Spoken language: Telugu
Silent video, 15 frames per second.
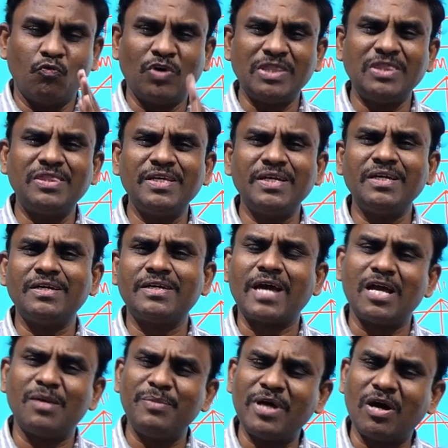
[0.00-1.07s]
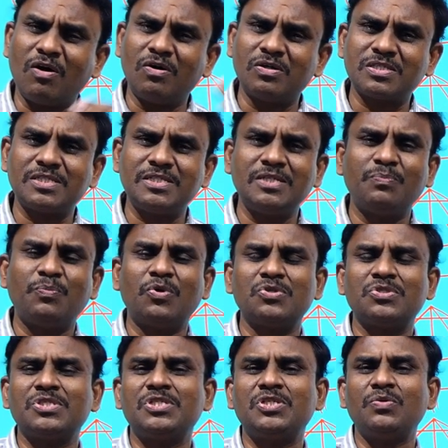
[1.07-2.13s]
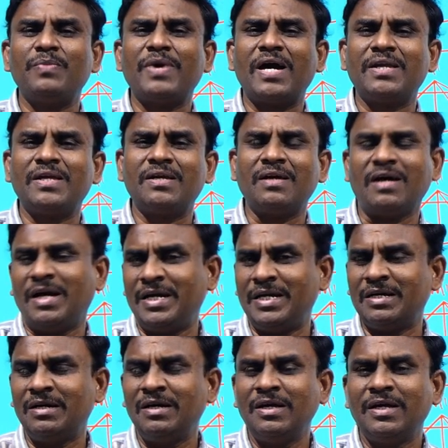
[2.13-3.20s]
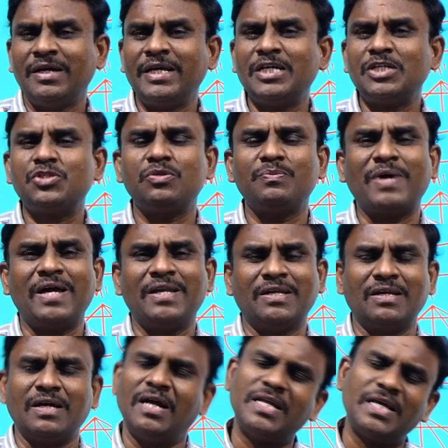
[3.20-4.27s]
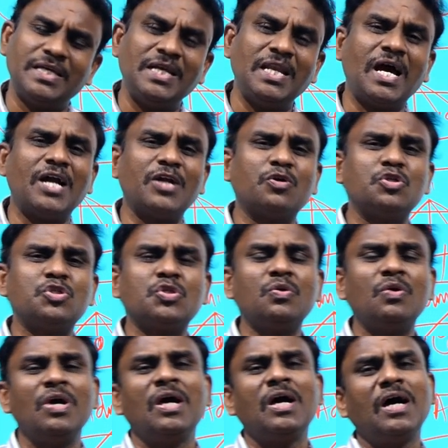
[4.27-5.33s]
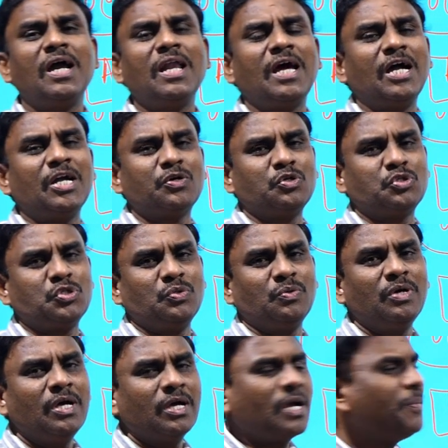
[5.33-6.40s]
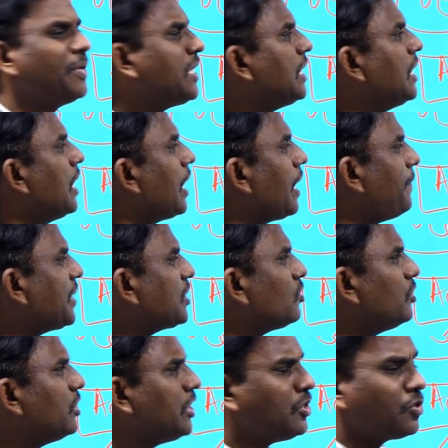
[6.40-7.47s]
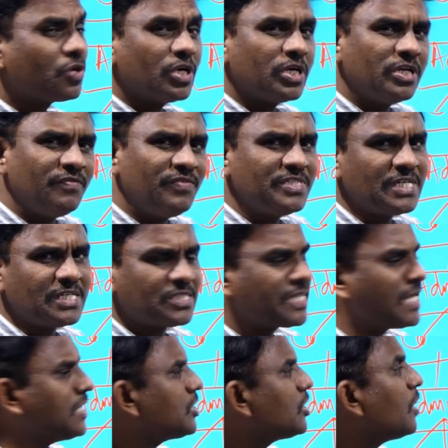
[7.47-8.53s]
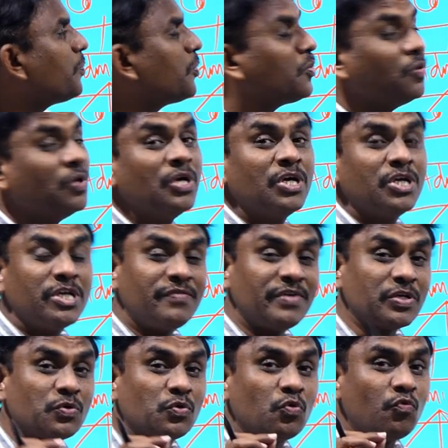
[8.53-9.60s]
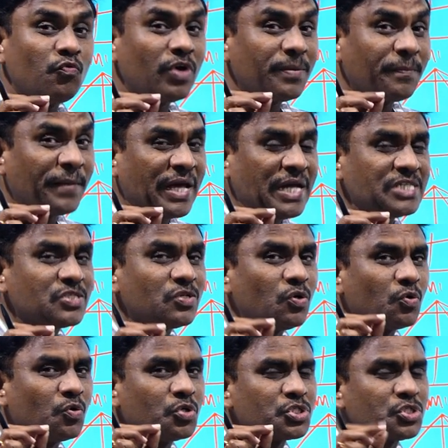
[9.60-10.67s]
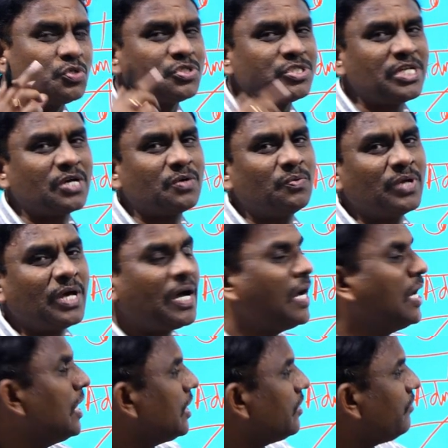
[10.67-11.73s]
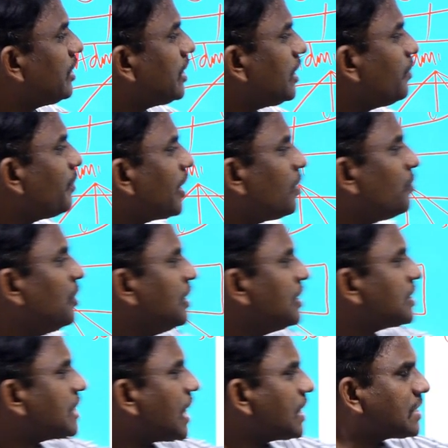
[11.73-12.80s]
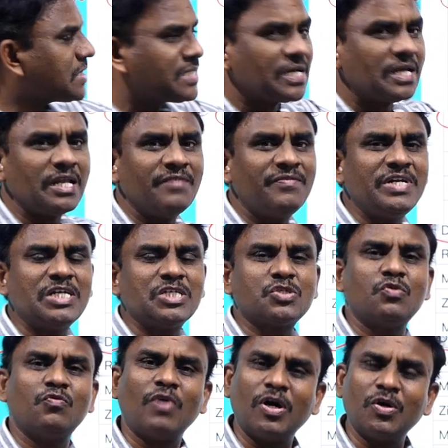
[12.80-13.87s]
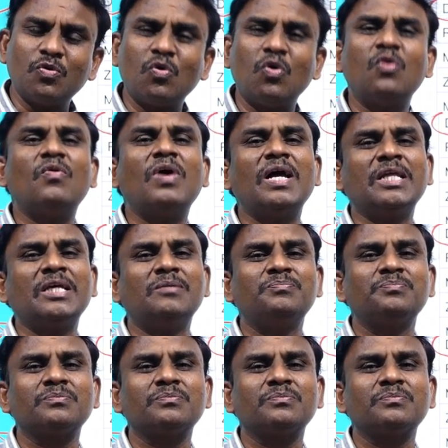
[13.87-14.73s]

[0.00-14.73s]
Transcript: వన్ థింగ్ క్యాన్ బి ఆస్డ్ ఇన్ పాజిటివ్ మేనర్ అండ్ నెగటివ్ మేనర్ అంటే ఇలా అడగొచ్చు అలా అడగొచ్చును కాబట్టి అభ్యర్థులు ఈ యొక్క డివిజన్స్ తెలిసినప్పుడు ఈవెన్ గ్రూప్ వన్ మెయిన్స్లో క్వశ్చన్ వచ్చినా కూడా వీటిని మనం స్టాటిస్టికల్ ఎవిడెన్స్ను వాడుకోవాలి